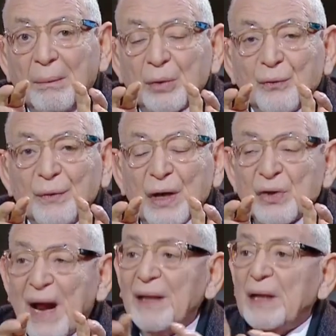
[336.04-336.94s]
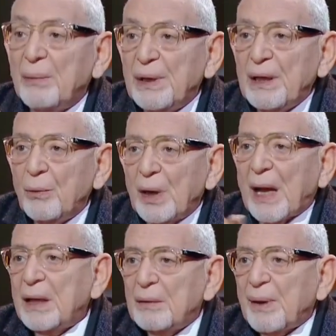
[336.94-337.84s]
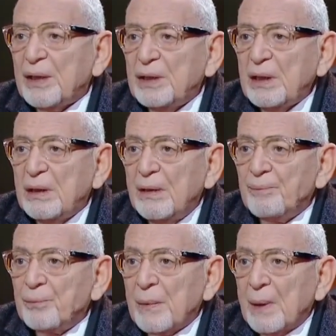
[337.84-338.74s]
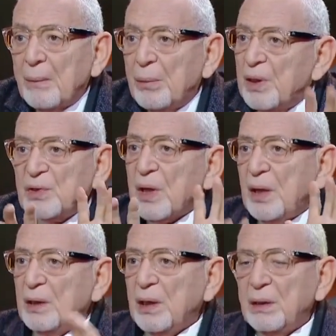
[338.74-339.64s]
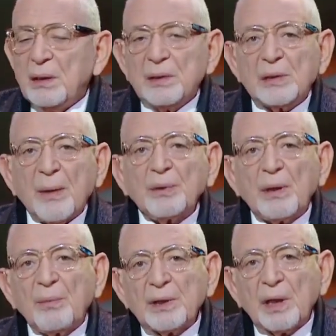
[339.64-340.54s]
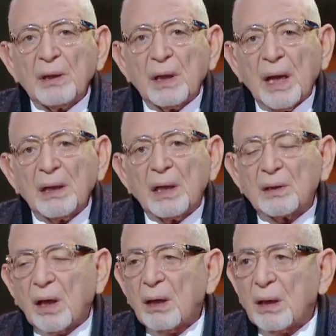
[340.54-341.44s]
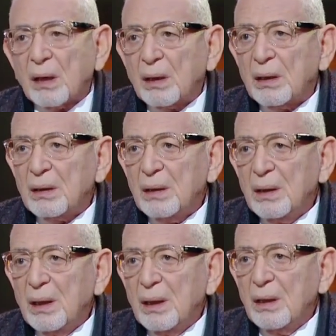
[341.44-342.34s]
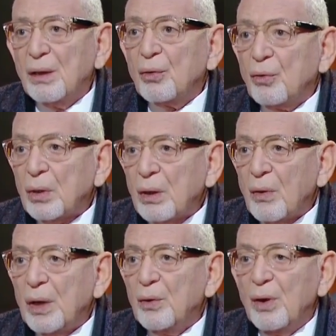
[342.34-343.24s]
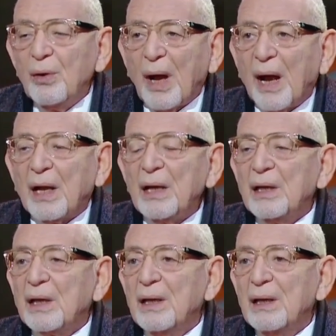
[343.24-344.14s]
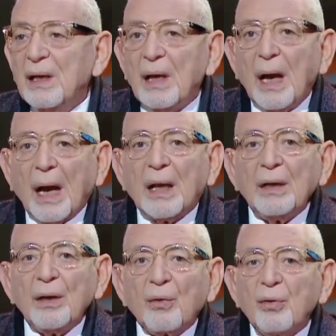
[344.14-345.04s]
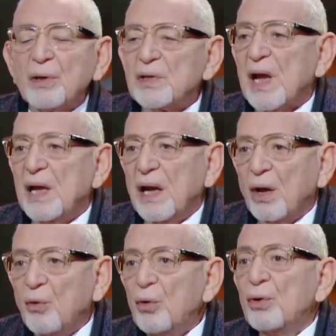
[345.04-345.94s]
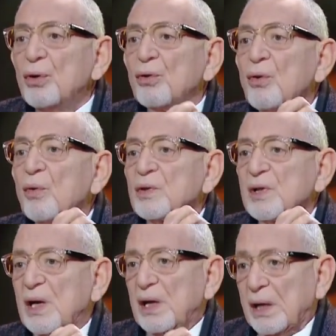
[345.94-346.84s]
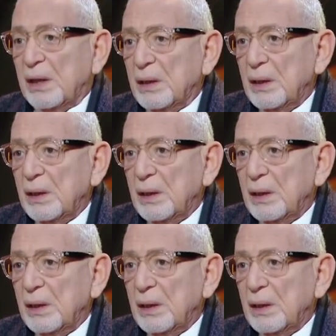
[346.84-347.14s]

ما شفناش لحد قبليه ولا حد بعديه بالستايل ده ثابت البطل كان يتحرك للكرة وأكن أكن الكرة سهلة كل الكور سهلة